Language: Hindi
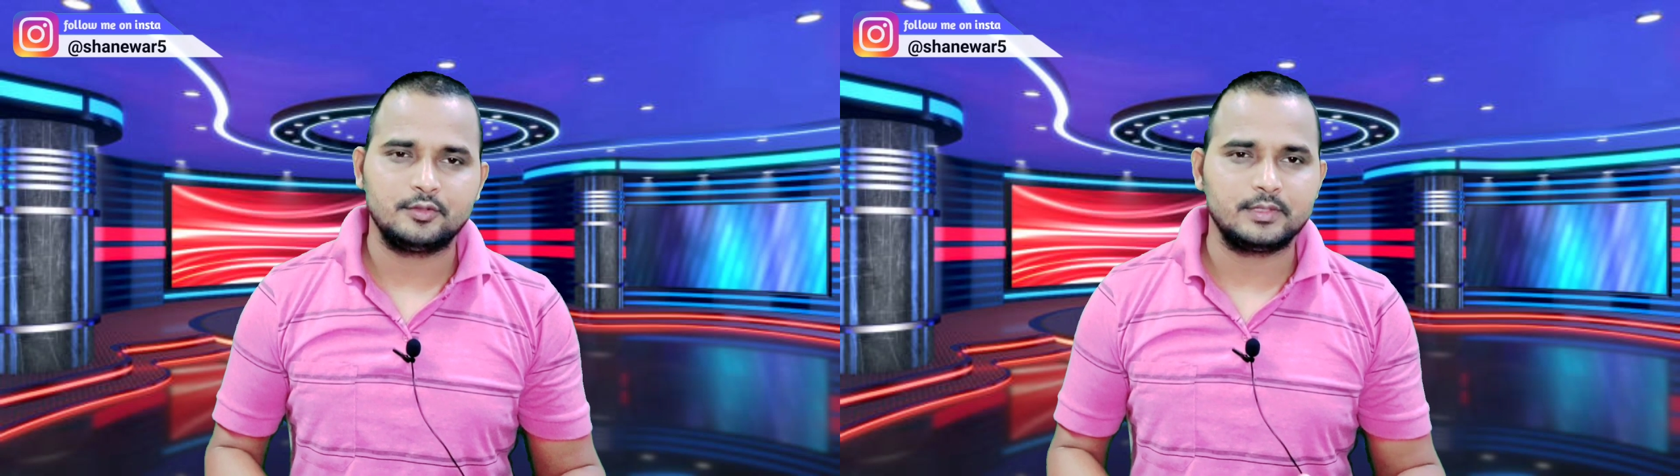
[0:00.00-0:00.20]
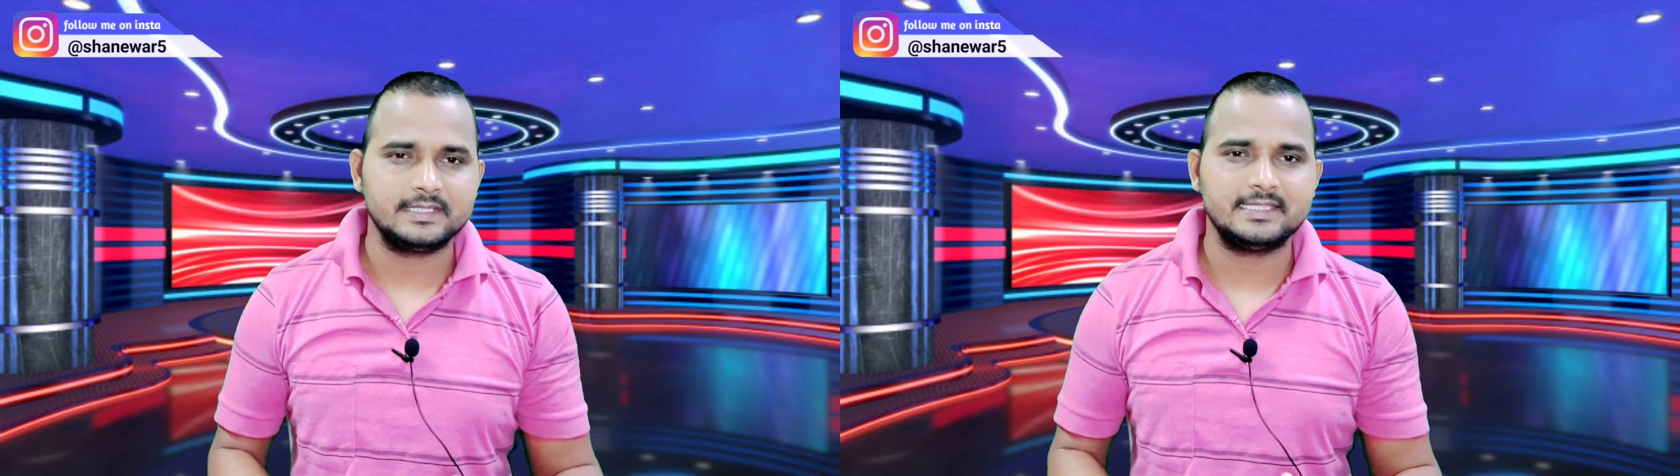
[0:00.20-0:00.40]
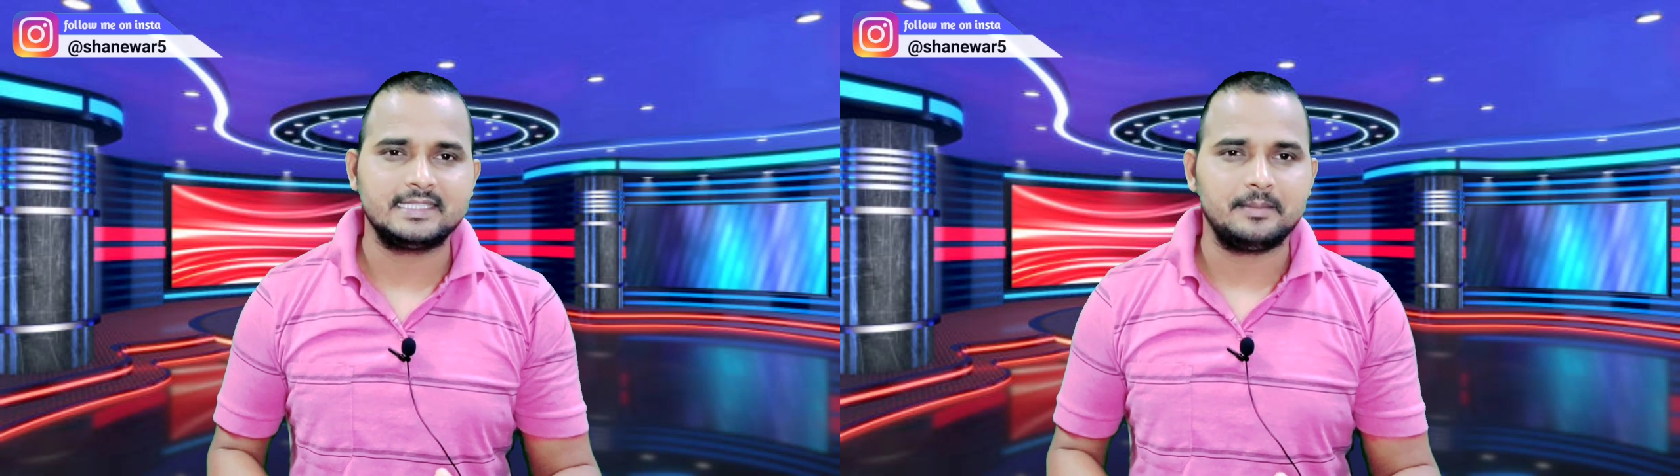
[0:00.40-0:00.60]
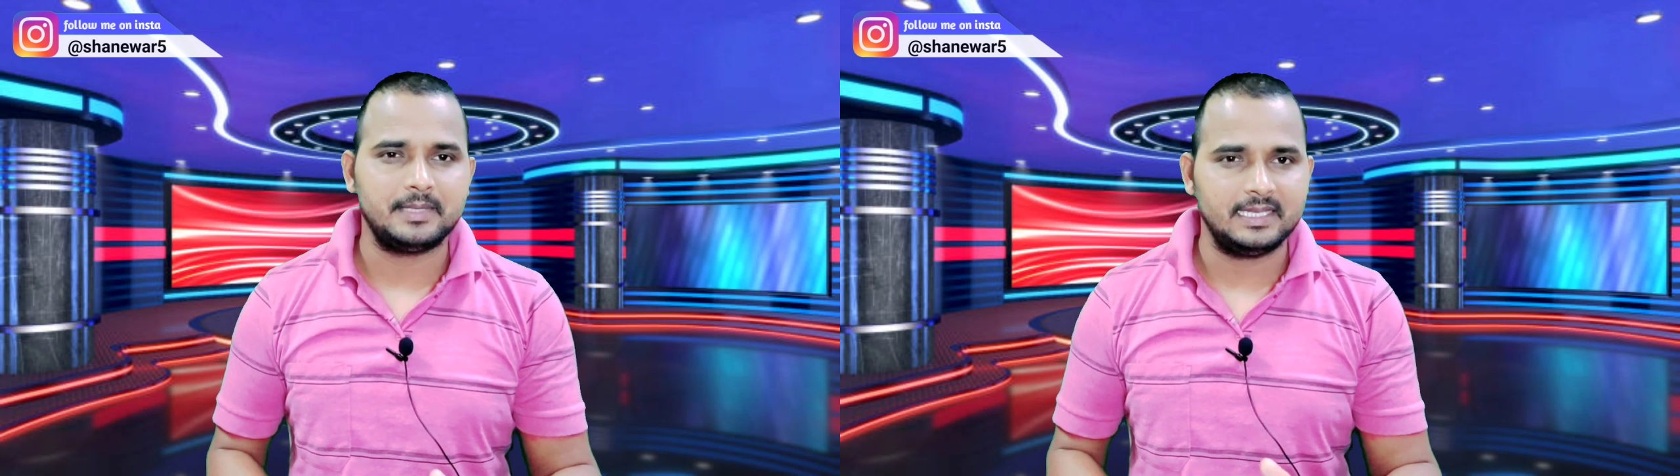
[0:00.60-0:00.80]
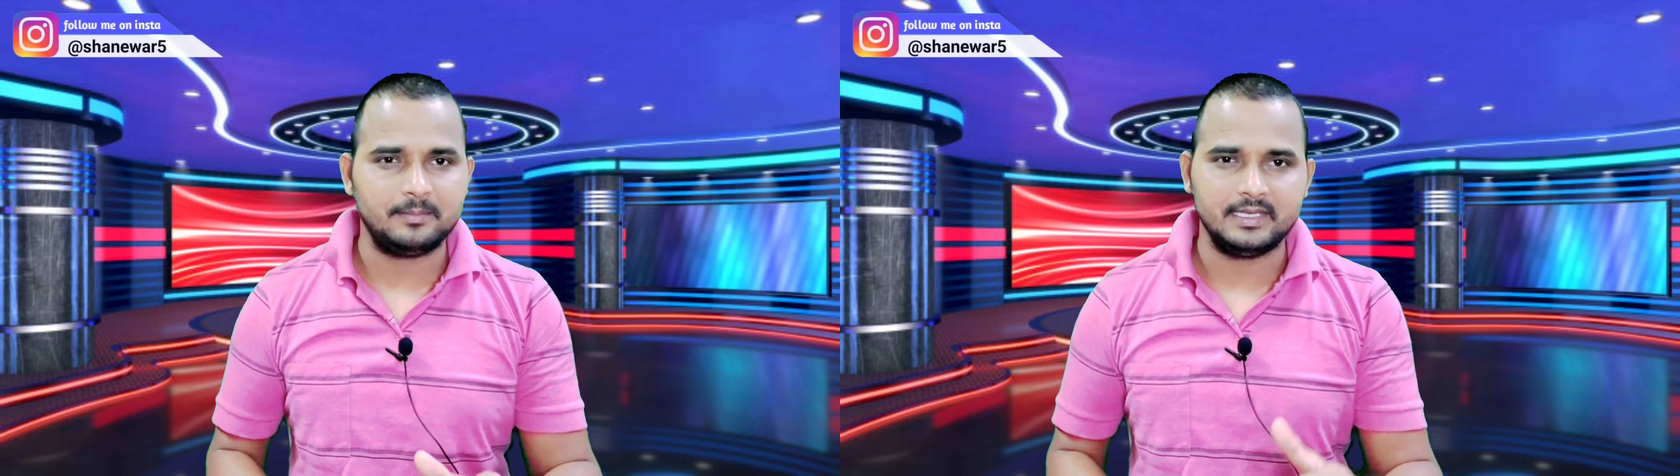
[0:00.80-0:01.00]
तो किसी से
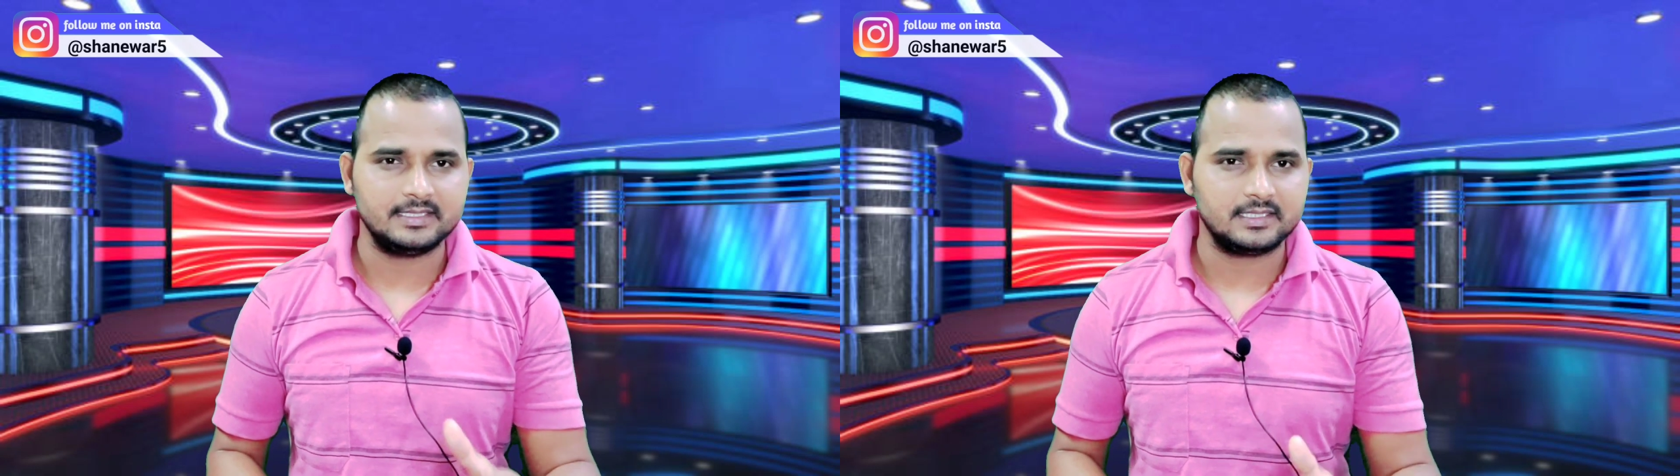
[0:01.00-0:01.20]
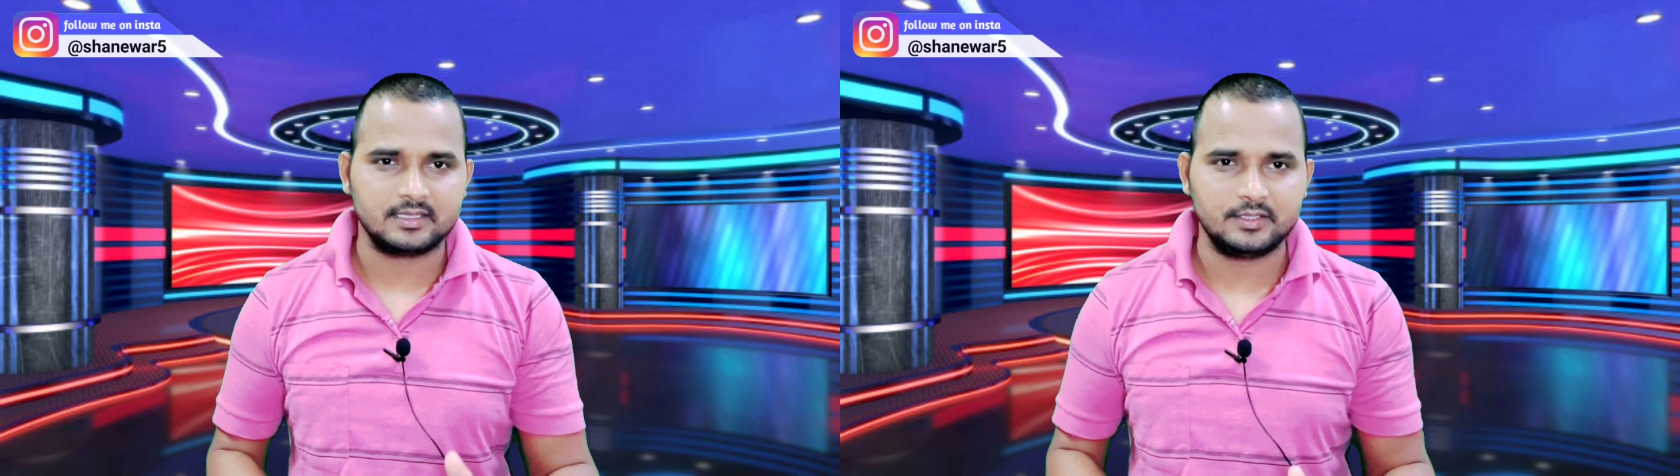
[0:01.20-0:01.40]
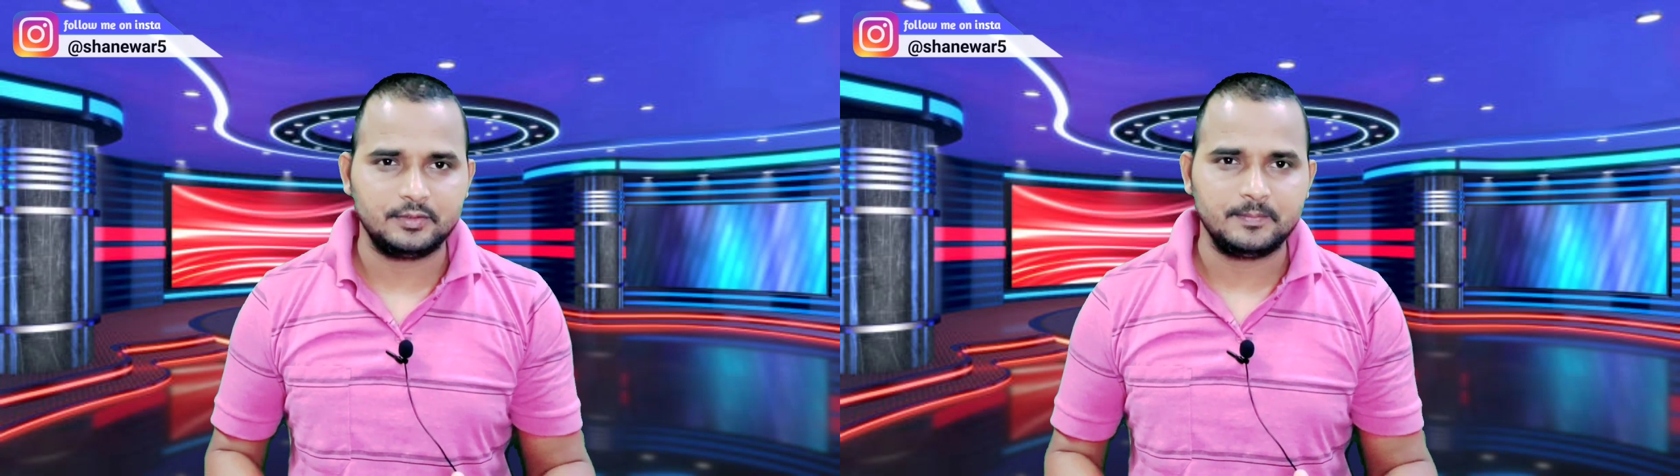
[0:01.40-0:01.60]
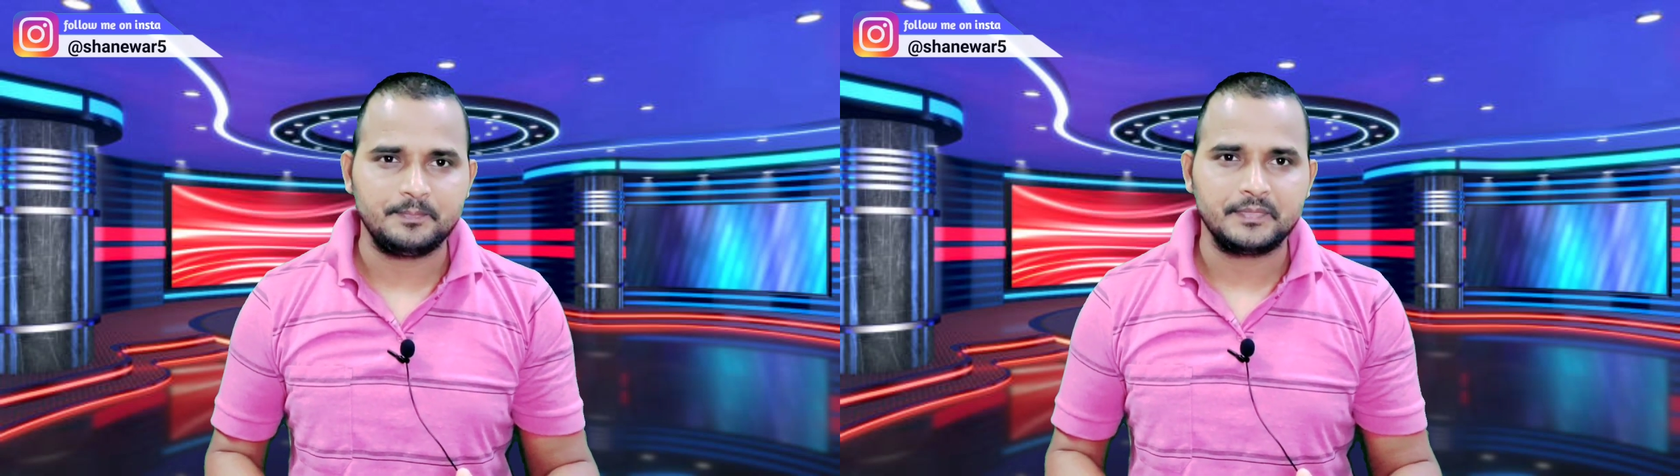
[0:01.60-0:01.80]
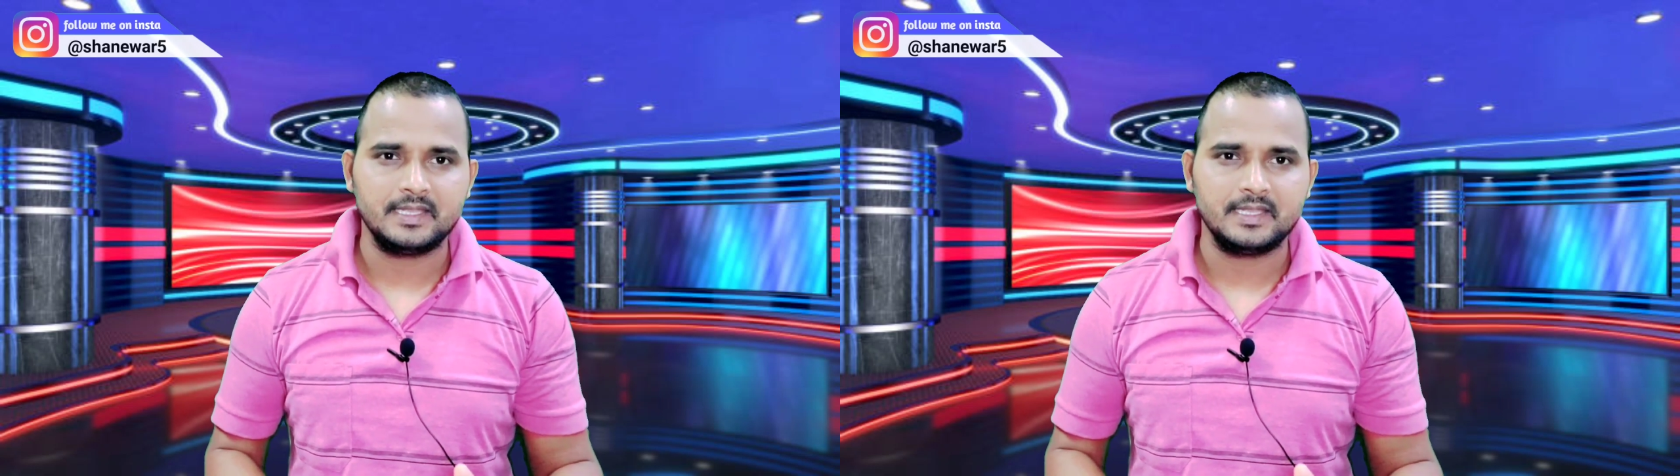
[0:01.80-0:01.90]
आप हेल्प ले सकते हो